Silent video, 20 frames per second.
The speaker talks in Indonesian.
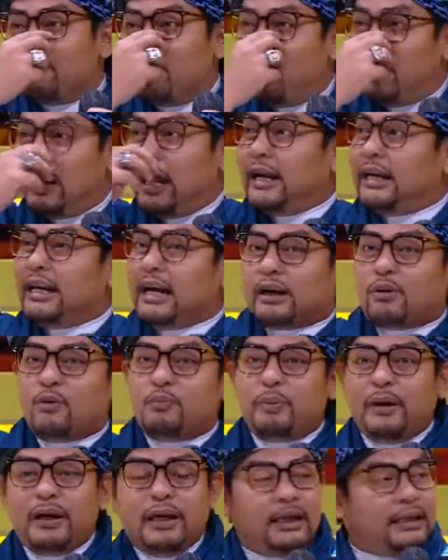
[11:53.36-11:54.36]
mulai dah
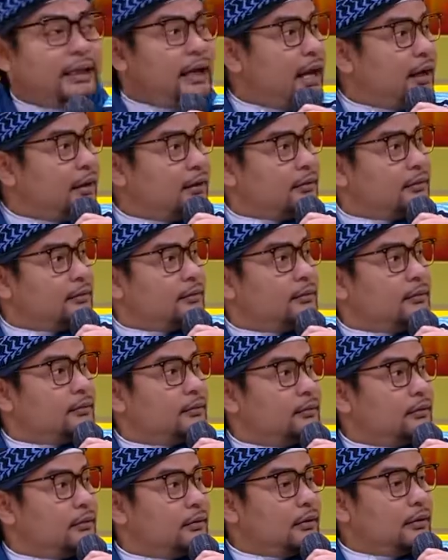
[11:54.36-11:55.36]
kuping kita dah uh
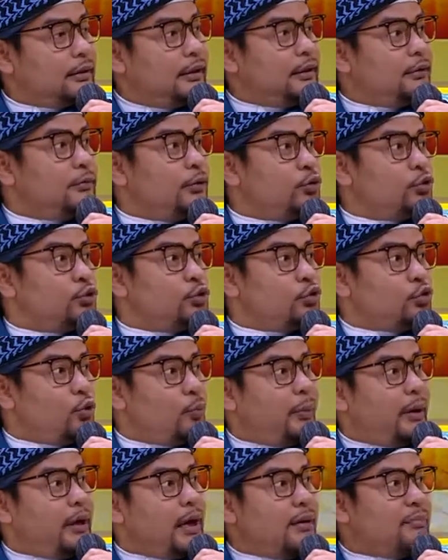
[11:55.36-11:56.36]
-uh.
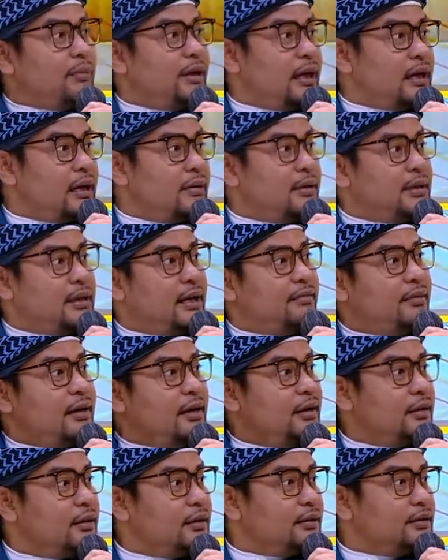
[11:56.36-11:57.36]
disusupin sama yang namanya apa
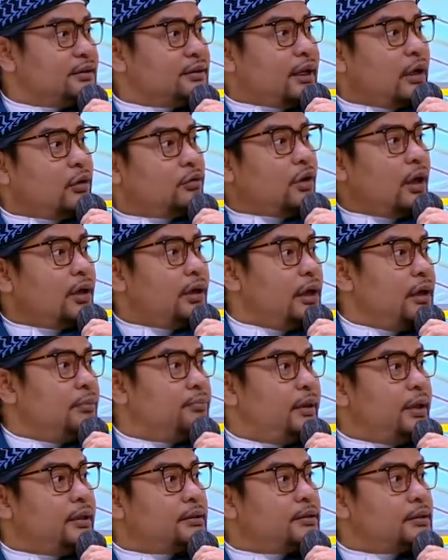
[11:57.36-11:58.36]
yeah. Iya.
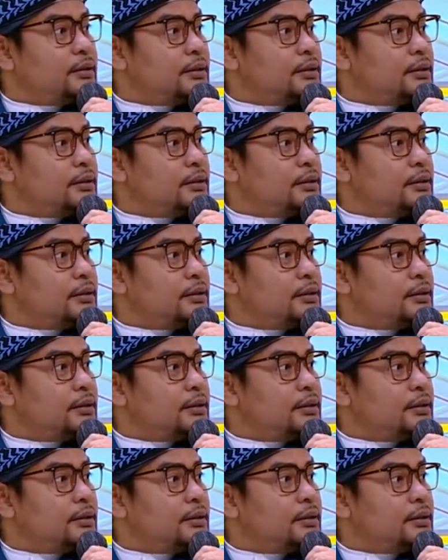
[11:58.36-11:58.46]
iblis